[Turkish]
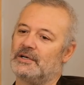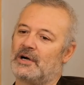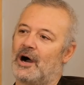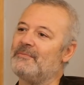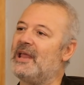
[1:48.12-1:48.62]

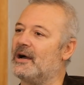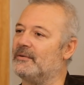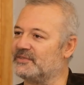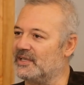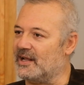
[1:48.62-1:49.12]
hamle
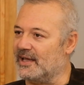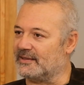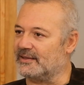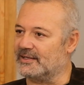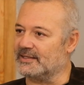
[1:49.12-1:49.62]
yaptılar
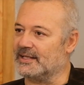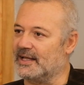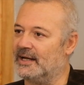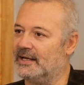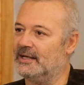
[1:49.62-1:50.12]
hayatlarında.
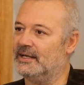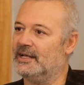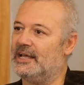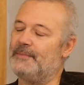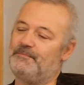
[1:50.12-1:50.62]

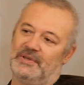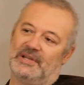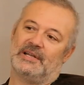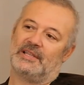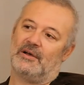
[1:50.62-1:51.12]
Hep bir
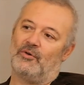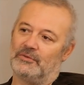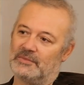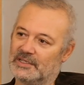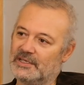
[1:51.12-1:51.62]
arada
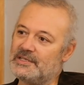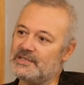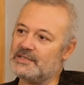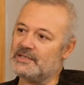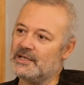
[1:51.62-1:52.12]

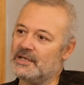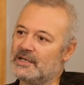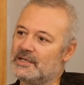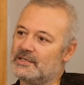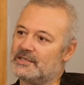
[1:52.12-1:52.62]
olmalıyız
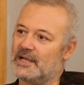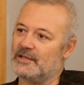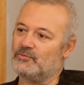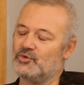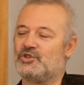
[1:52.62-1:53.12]

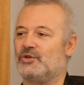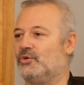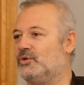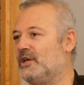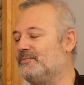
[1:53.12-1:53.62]
sen bunca
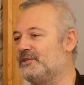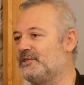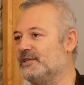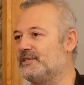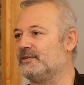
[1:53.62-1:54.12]
yükü tek
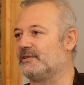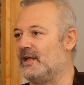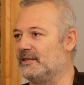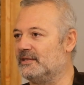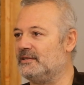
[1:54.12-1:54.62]
başına
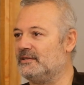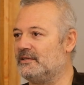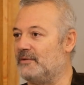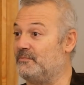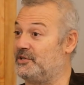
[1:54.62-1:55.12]
sırtlandın,
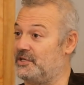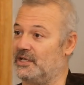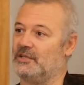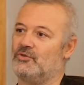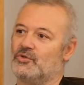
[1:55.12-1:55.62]
tek başına
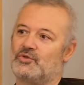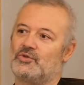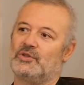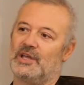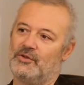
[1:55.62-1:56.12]

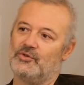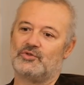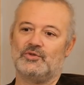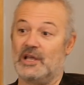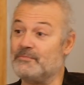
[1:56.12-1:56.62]
gidiyorsun,
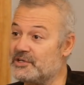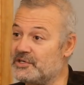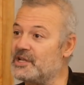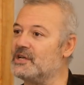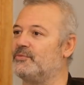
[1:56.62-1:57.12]
geliyorsun, tek
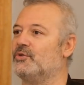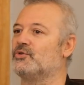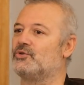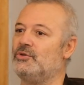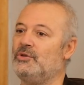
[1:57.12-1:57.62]
başına
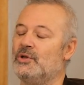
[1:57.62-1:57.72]
yapıyorsun.